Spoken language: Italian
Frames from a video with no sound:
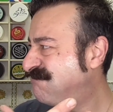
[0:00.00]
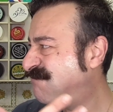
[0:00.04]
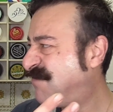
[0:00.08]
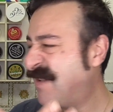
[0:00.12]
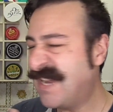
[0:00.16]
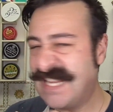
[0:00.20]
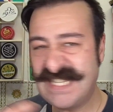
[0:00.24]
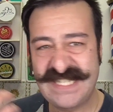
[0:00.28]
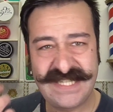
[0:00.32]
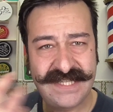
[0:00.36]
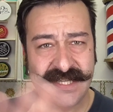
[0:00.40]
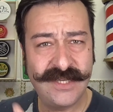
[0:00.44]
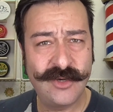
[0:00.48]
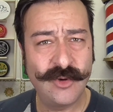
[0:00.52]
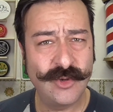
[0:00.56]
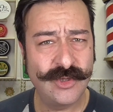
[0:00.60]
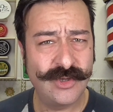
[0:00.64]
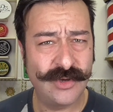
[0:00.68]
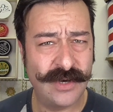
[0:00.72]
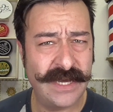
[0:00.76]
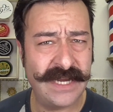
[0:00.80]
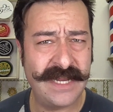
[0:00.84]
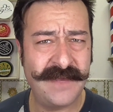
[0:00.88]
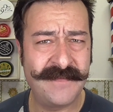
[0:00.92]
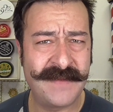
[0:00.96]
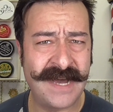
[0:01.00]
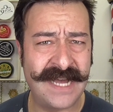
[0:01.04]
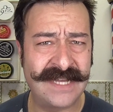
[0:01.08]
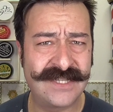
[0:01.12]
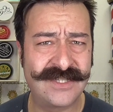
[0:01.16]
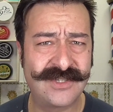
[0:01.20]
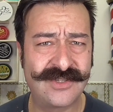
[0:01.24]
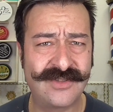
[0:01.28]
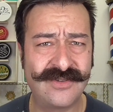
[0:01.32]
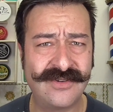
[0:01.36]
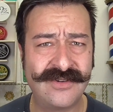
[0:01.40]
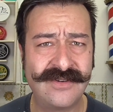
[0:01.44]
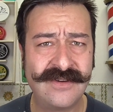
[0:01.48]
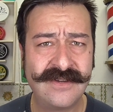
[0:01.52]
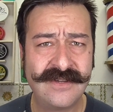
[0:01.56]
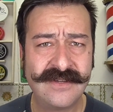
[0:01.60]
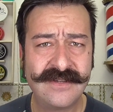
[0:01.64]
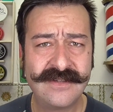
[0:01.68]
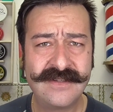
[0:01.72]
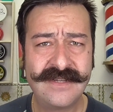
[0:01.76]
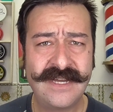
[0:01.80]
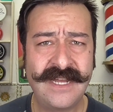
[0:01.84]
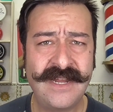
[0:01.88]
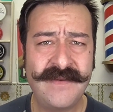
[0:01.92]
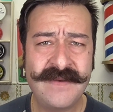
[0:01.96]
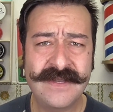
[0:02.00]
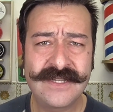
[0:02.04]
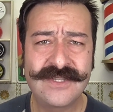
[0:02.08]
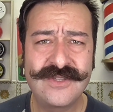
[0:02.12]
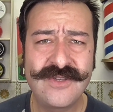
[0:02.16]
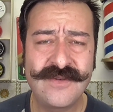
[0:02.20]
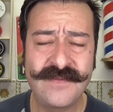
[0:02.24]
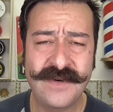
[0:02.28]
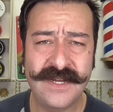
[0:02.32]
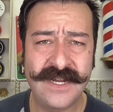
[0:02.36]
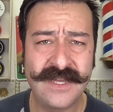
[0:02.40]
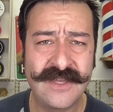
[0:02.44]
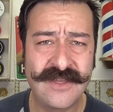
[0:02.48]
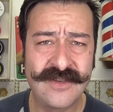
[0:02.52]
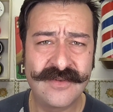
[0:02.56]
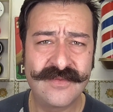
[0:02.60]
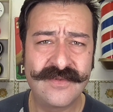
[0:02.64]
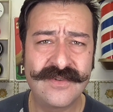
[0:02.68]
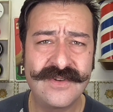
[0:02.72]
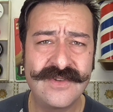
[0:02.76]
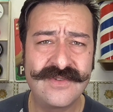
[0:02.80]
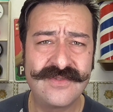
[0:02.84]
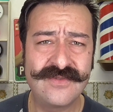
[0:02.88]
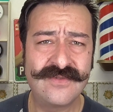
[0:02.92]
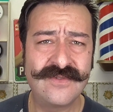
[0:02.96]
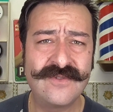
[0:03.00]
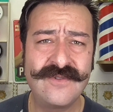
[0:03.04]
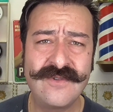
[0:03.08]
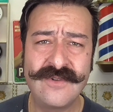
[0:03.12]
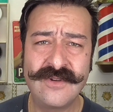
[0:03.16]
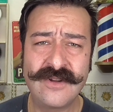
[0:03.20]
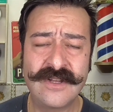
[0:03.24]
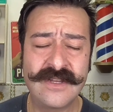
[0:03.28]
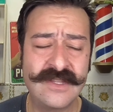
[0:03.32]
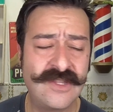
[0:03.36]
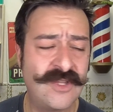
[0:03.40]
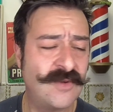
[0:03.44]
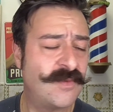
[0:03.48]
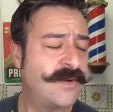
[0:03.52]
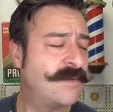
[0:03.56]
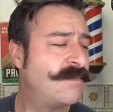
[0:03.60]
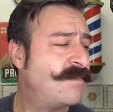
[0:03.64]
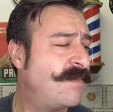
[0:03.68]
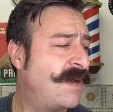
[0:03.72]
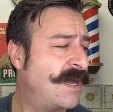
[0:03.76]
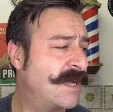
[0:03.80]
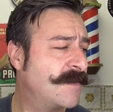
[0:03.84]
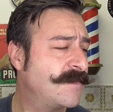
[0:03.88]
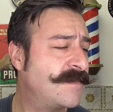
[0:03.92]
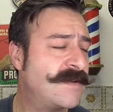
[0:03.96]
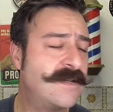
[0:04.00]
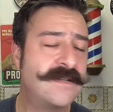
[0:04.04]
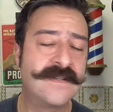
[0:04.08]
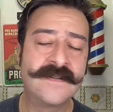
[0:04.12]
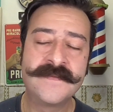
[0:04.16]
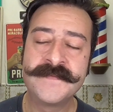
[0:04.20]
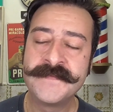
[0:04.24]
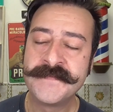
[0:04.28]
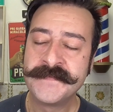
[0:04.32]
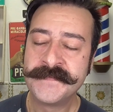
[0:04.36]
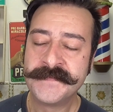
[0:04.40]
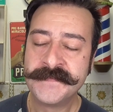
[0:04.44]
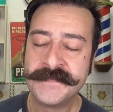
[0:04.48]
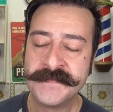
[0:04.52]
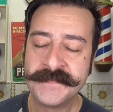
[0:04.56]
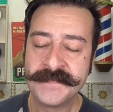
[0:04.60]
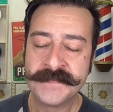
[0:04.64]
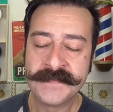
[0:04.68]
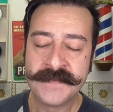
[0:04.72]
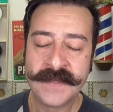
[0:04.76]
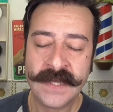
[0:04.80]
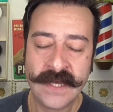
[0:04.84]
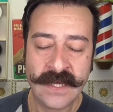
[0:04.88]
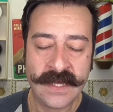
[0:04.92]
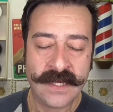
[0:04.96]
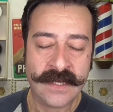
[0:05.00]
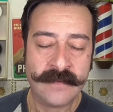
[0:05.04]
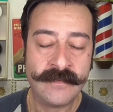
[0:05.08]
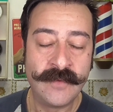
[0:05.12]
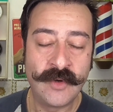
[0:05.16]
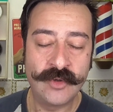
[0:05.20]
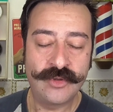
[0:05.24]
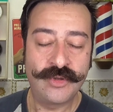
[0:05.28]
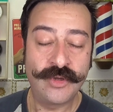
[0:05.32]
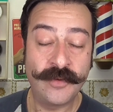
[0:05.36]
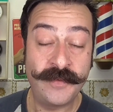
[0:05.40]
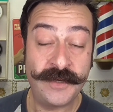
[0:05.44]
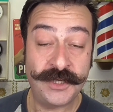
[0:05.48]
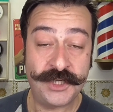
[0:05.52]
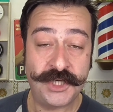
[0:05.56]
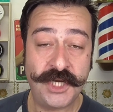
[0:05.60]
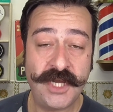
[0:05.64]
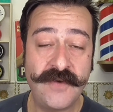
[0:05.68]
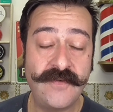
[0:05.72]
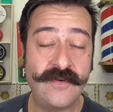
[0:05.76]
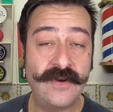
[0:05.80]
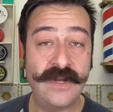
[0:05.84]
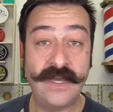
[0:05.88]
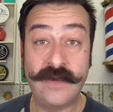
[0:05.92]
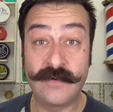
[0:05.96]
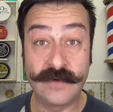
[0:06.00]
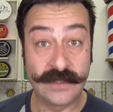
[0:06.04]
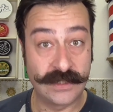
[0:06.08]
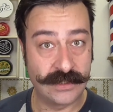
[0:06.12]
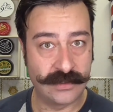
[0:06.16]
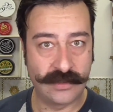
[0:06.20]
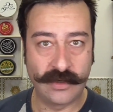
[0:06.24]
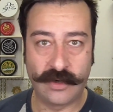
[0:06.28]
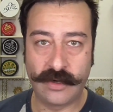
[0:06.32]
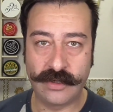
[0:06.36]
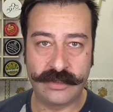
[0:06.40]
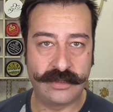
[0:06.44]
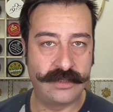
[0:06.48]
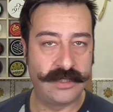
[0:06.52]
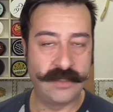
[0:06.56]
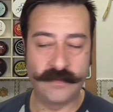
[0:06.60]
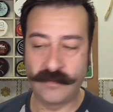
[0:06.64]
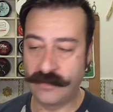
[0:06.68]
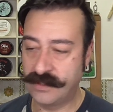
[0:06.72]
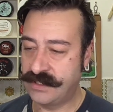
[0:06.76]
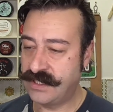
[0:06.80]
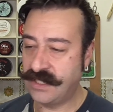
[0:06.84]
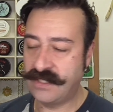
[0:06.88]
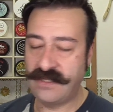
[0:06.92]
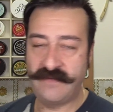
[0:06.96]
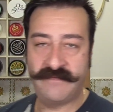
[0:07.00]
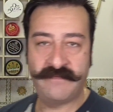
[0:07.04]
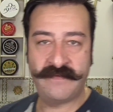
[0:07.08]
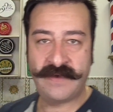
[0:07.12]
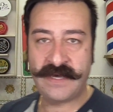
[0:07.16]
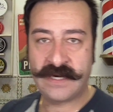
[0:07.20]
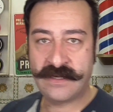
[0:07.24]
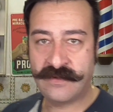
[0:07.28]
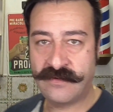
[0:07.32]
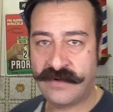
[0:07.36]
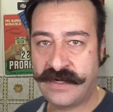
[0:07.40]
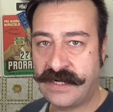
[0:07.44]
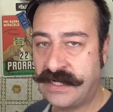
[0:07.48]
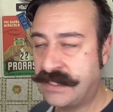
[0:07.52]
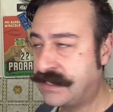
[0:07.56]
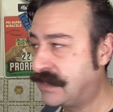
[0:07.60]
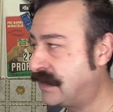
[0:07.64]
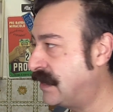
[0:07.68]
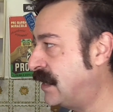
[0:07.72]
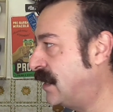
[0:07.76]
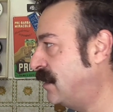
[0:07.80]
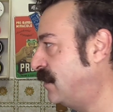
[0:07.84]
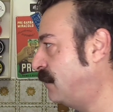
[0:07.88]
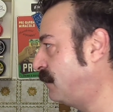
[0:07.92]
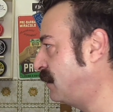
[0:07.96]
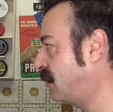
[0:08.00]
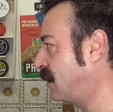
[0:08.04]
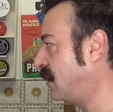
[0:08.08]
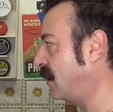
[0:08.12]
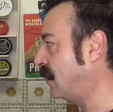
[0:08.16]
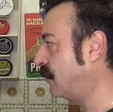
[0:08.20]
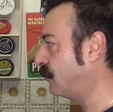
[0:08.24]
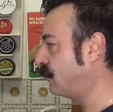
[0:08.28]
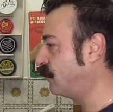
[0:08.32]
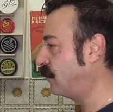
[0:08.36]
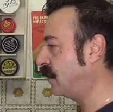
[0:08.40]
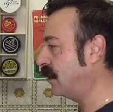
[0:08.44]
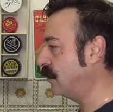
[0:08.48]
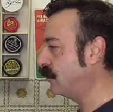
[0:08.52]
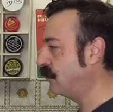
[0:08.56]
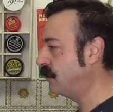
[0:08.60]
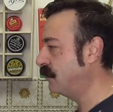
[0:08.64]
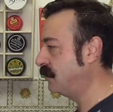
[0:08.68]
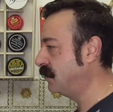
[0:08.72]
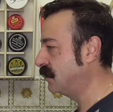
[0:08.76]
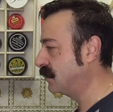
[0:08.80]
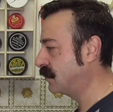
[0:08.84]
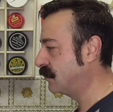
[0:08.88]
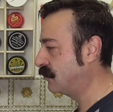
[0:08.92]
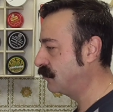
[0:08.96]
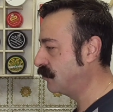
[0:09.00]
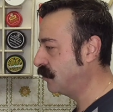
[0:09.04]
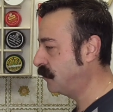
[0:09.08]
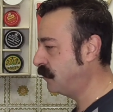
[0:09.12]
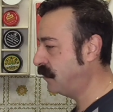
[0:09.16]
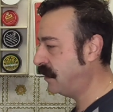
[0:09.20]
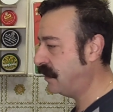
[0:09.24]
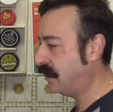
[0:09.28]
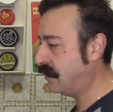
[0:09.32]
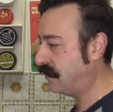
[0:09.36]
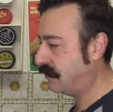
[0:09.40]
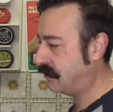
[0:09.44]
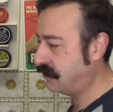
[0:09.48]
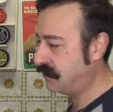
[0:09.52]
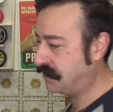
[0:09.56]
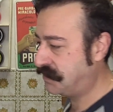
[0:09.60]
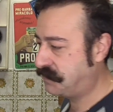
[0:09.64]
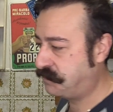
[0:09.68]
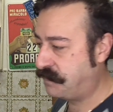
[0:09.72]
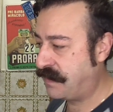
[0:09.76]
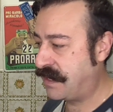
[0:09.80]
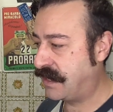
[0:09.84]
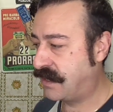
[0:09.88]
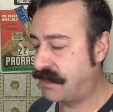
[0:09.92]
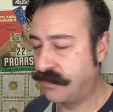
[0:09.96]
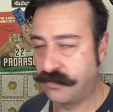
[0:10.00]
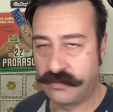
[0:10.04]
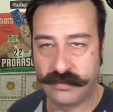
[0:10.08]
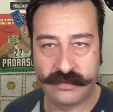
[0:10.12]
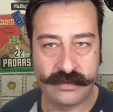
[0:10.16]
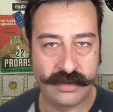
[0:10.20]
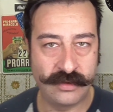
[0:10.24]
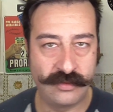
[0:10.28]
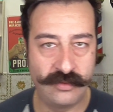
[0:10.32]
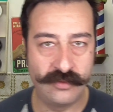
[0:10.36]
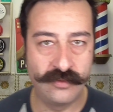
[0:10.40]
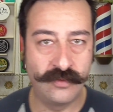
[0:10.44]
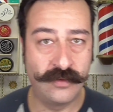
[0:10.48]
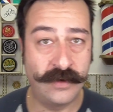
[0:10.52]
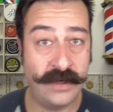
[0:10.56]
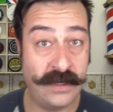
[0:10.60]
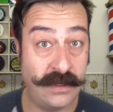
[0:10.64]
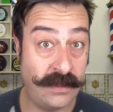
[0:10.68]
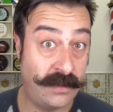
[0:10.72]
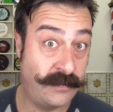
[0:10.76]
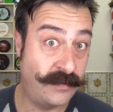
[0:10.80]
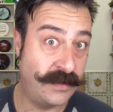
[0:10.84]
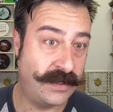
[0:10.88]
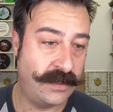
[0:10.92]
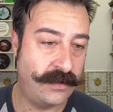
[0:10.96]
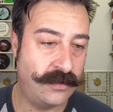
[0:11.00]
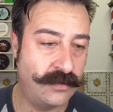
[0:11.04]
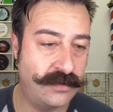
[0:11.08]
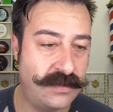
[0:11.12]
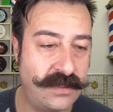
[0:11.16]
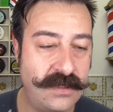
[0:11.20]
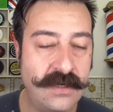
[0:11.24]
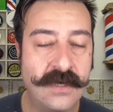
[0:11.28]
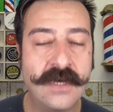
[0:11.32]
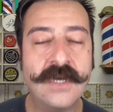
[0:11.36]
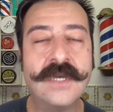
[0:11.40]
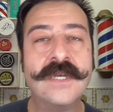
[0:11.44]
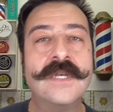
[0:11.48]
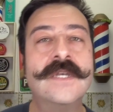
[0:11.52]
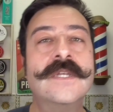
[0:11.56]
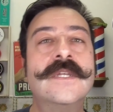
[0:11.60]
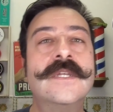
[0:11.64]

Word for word: plasticoso che è rimasto. È rimasto parecchio, pure sul dopo barba molto piacevole questo ottimo sia in inverno che in estate perché ha grumato quindi secondo me rispecchia eh, tutti e due i periodi